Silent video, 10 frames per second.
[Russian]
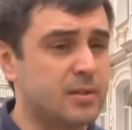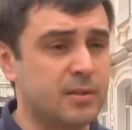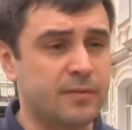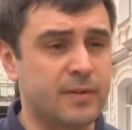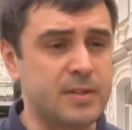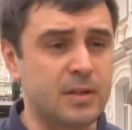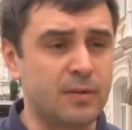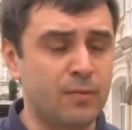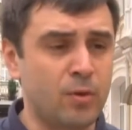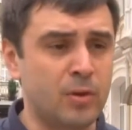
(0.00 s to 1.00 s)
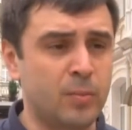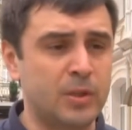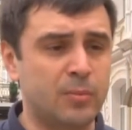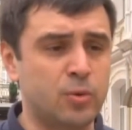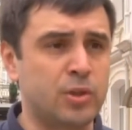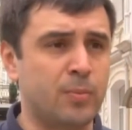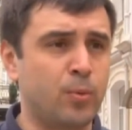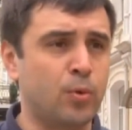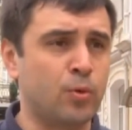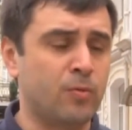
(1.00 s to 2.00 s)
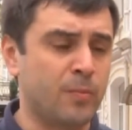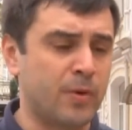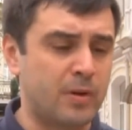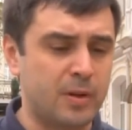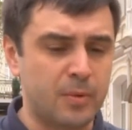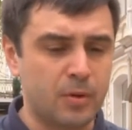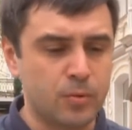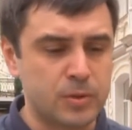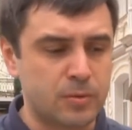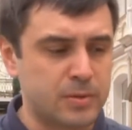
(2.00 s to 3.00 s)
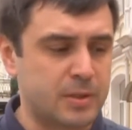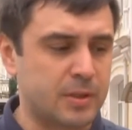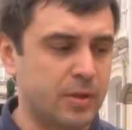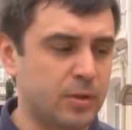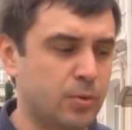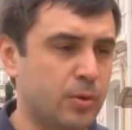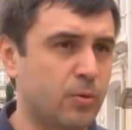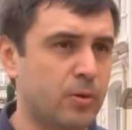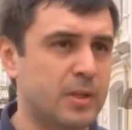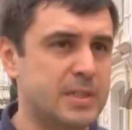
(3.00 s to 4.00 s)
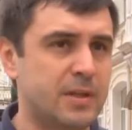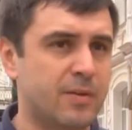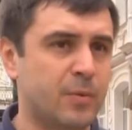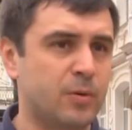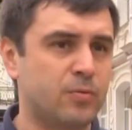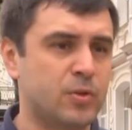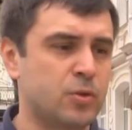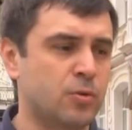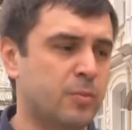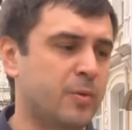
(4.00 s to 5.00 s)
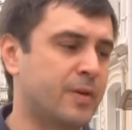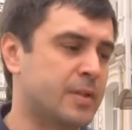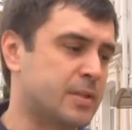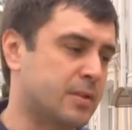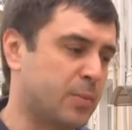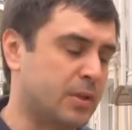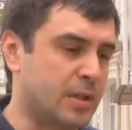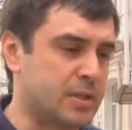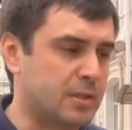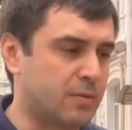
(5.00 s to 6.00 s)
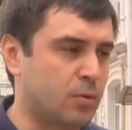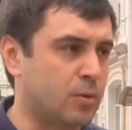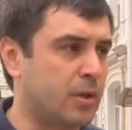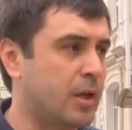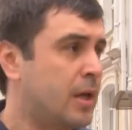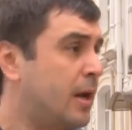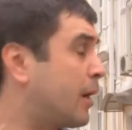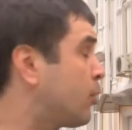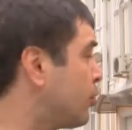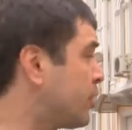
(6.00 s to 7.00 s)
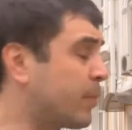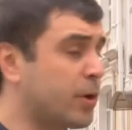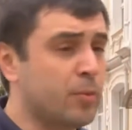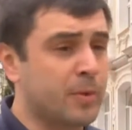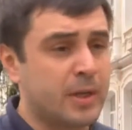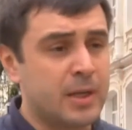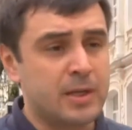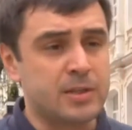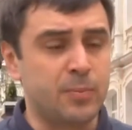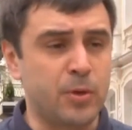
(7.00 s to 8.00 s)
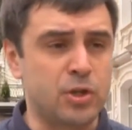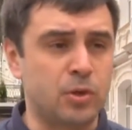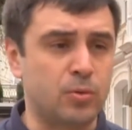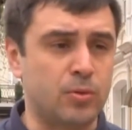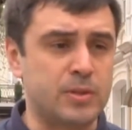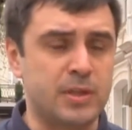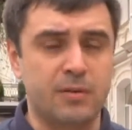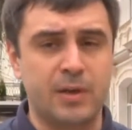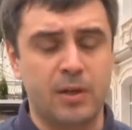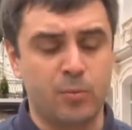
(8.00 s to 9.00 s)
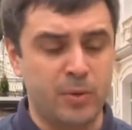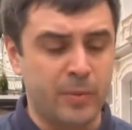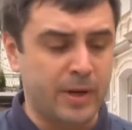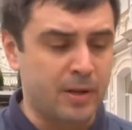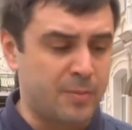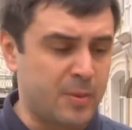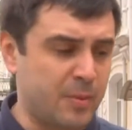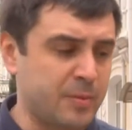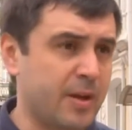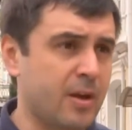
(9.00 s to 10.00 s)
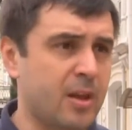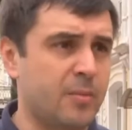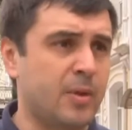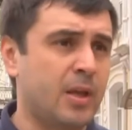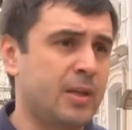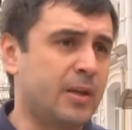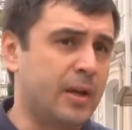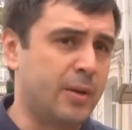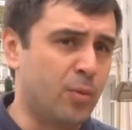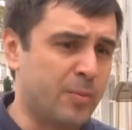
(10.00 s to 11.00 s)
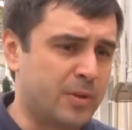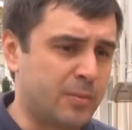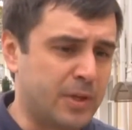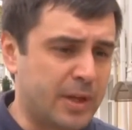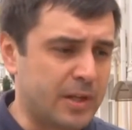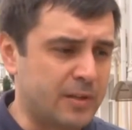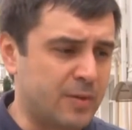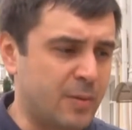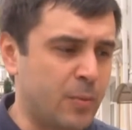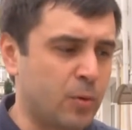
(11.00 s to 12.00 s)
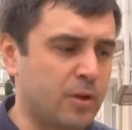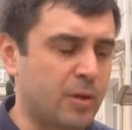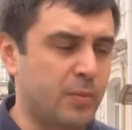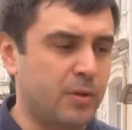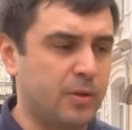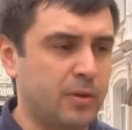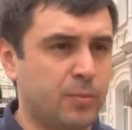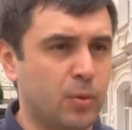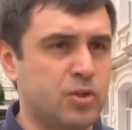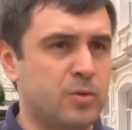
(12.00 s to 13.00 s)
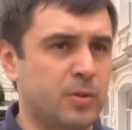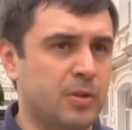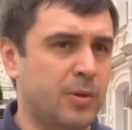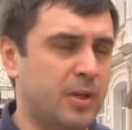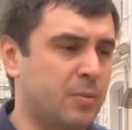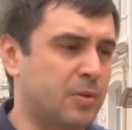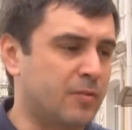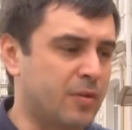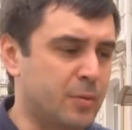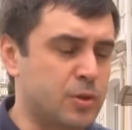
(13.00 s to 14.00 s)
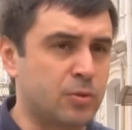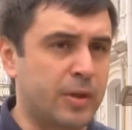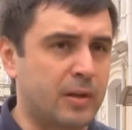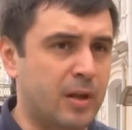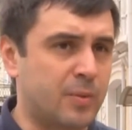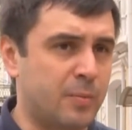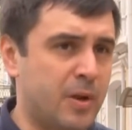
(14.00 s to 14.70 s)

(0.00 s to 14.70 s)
э, фасада в окон, потому что по новым правилам благоустройства на территории города Ставрополь, утвержденными в конце 2015 года, оконные проемы запрещено закрывать любыми рекламными материалами, любыми там декоративными пленками и прочими там какими-то информационно-рекламными